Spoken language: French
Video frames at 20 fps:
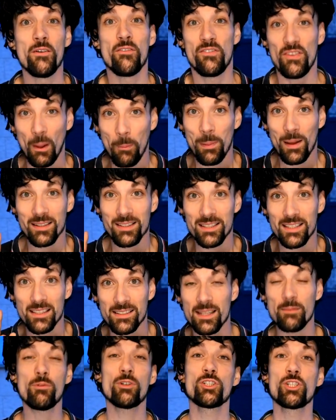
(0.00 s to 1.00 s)
faire partie des
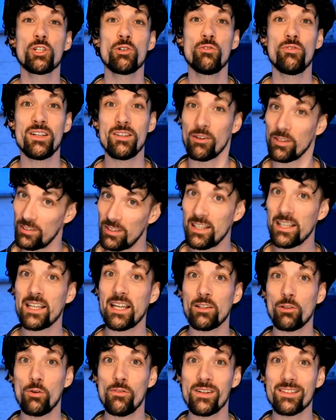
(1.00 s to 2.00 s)
témoins de Jéhovah dans les années
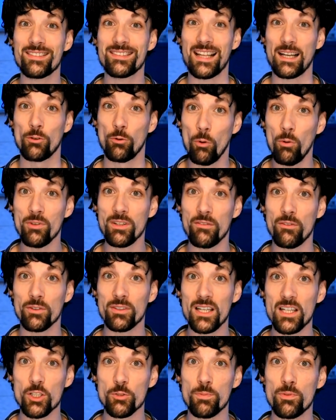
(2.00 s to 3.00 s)
80 c'est un gros
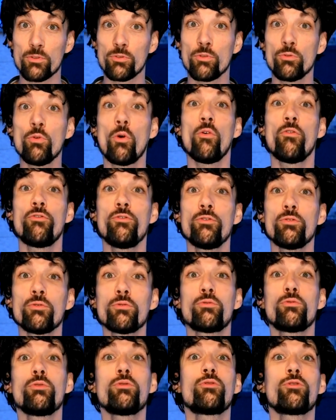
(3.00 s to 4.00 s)
avantage puisque nous
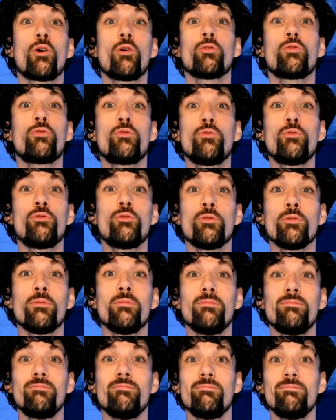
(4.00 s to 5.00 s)
refusons toute
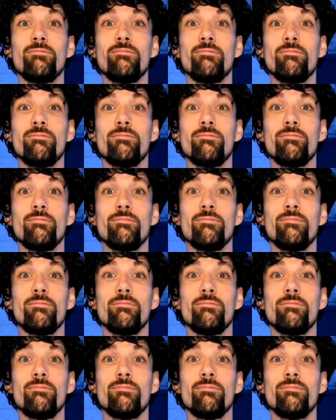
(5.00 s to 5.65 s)
transfusion ah